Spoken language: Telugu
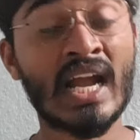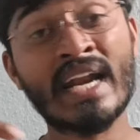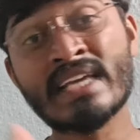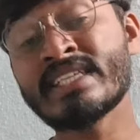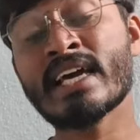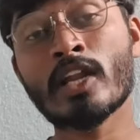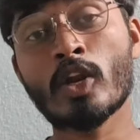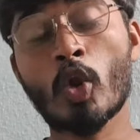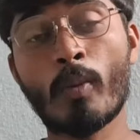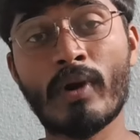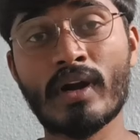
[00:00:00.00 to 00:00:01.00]
కణజాలం
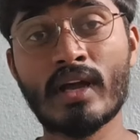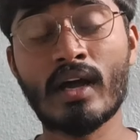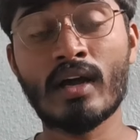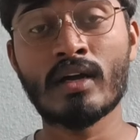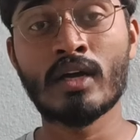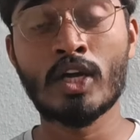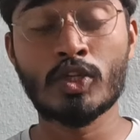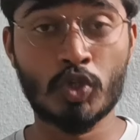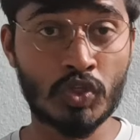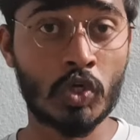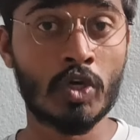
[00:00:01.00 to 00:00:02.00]
లోపట
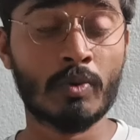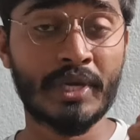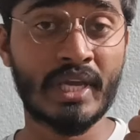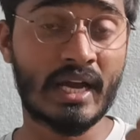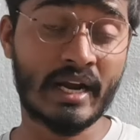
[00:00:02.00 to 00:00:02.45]
చొచ్చుకొని పోయి